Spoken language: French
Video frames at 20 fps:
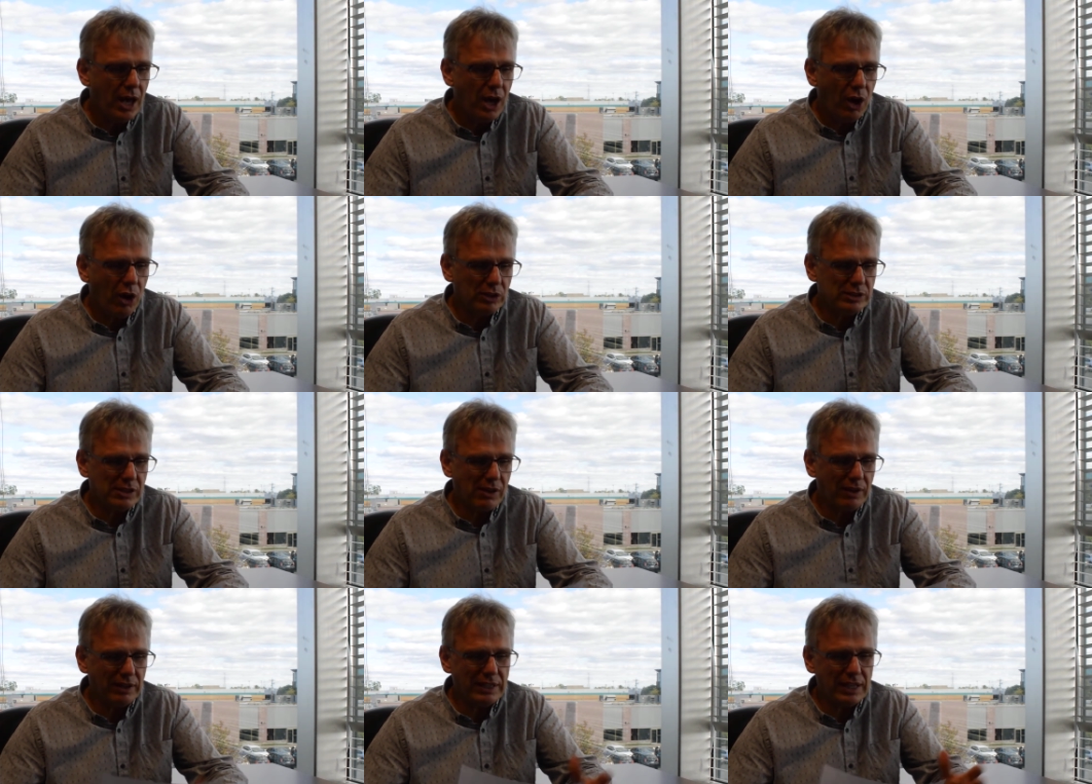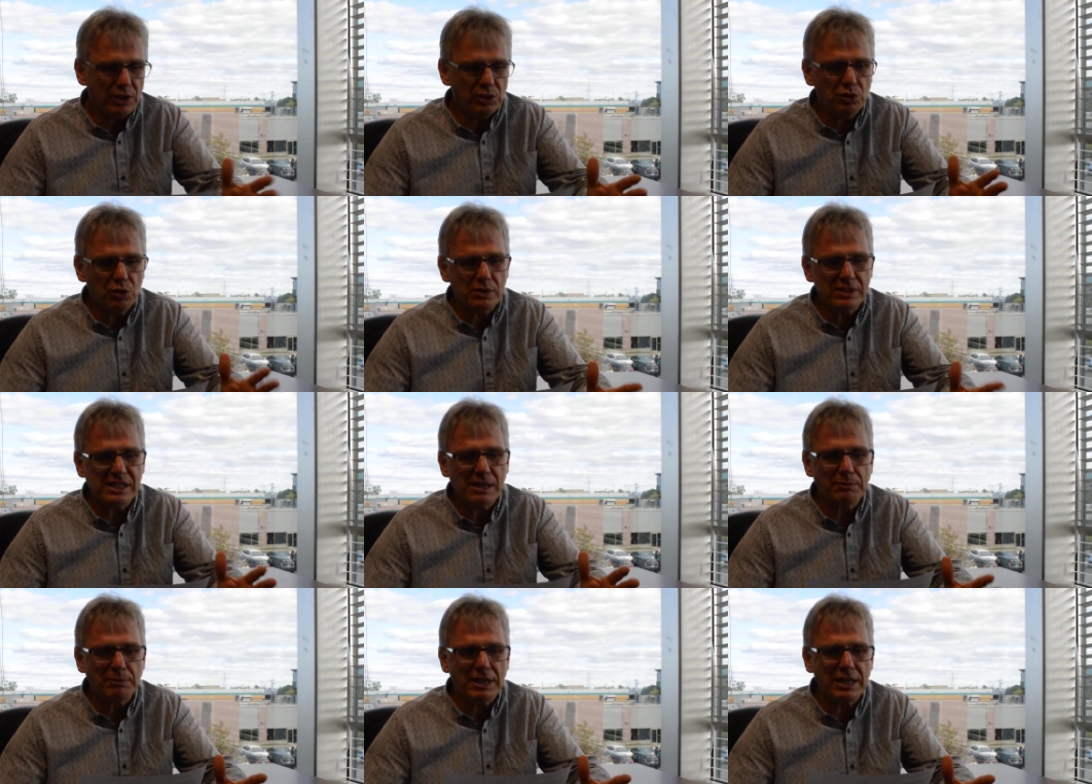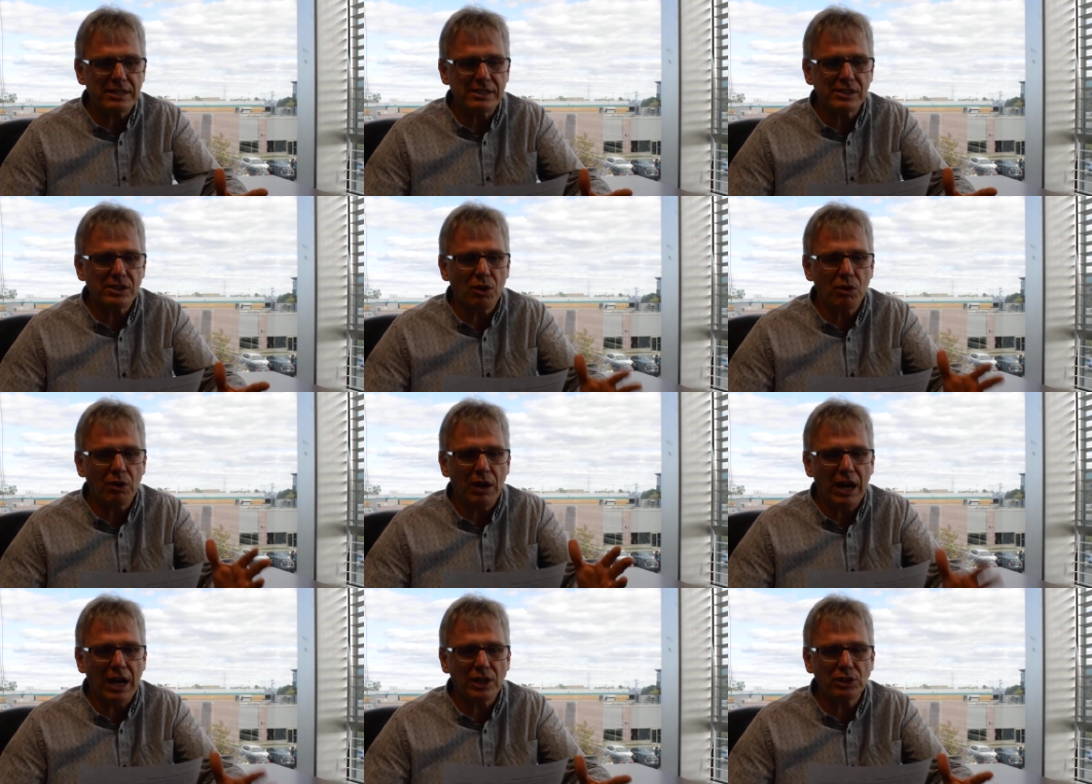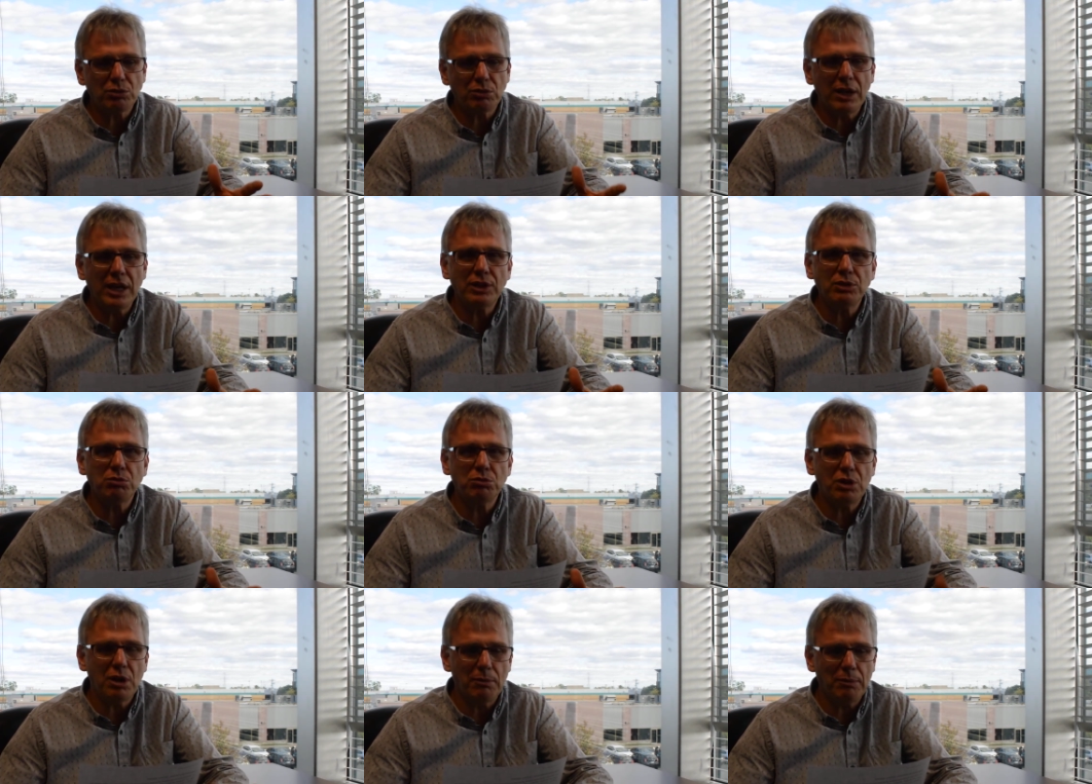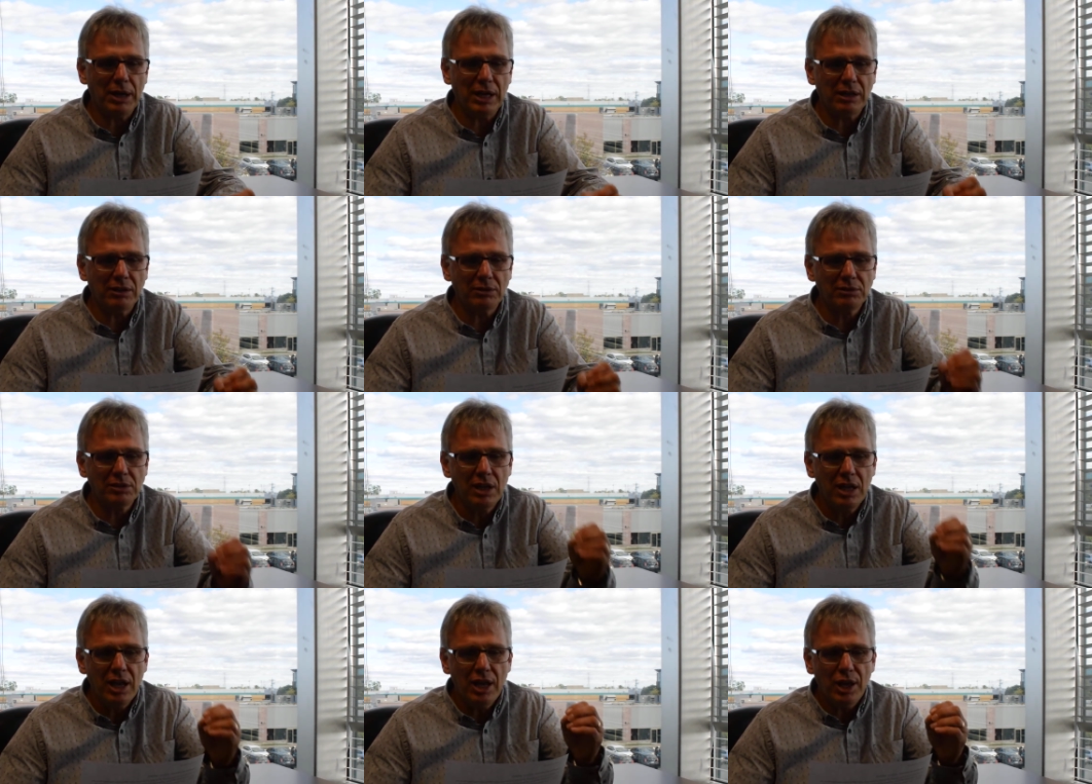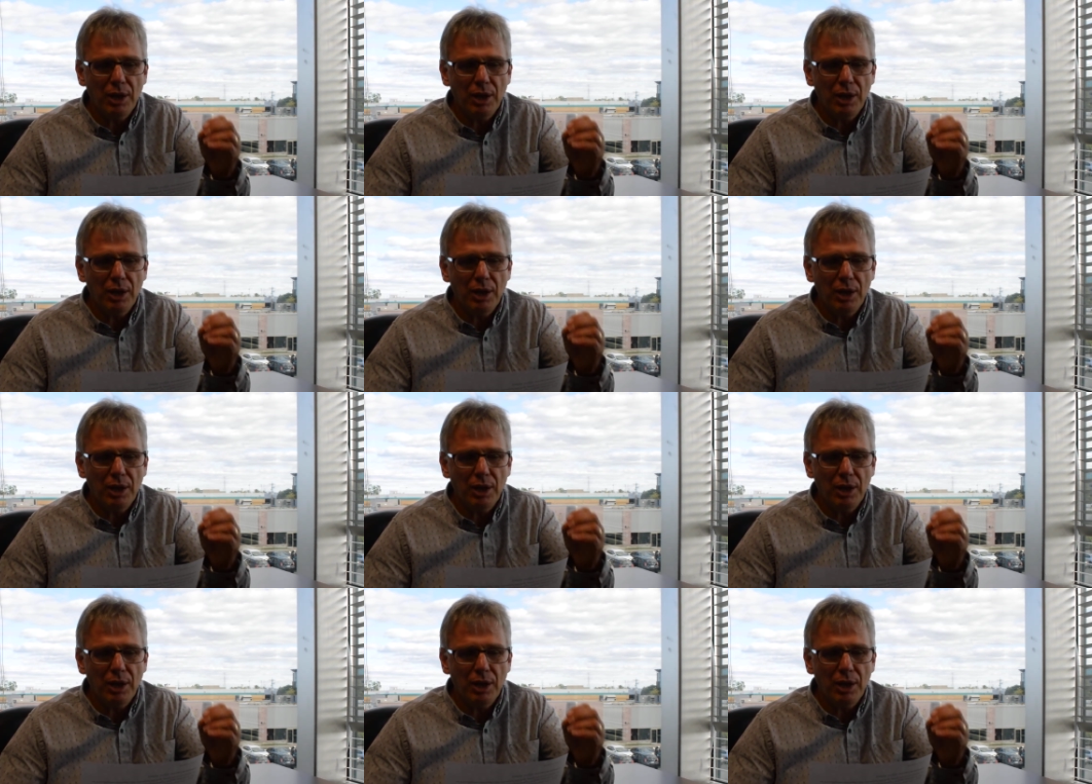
On s'en va avec la deuxième question. Antoine nous demande